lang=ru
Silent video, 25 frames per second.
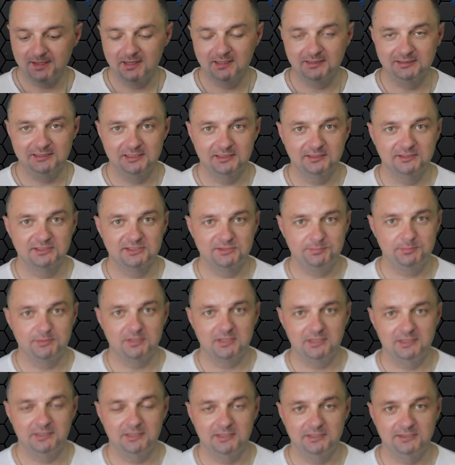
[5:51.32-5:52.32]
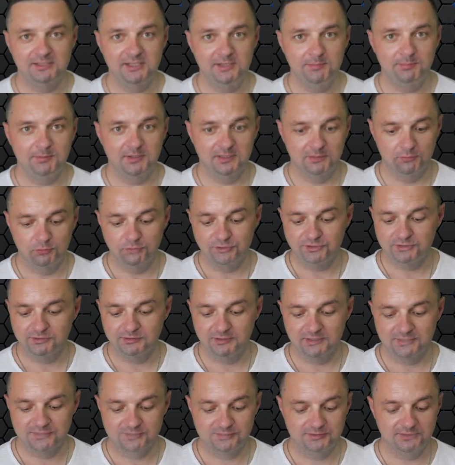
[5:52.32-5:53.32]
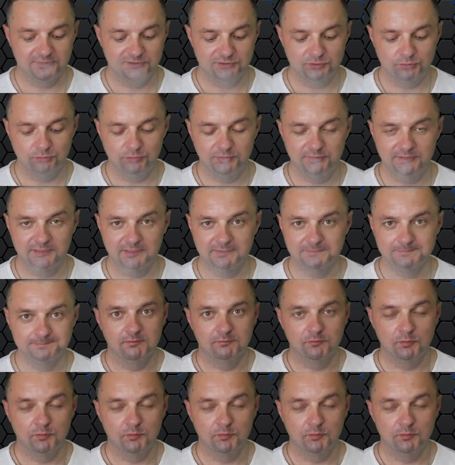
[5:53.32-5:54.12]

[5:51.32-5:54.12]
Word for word: как для односпиральной дрипки очень даже достойно.